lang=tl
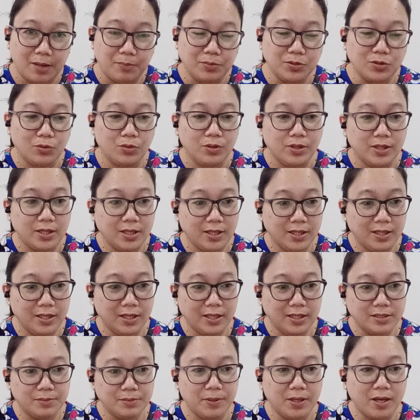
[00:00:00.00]
So, he
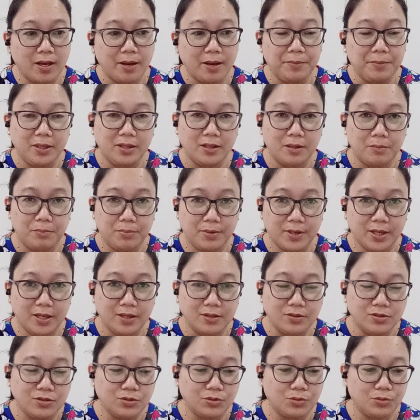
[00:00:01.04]
is becoming the bridge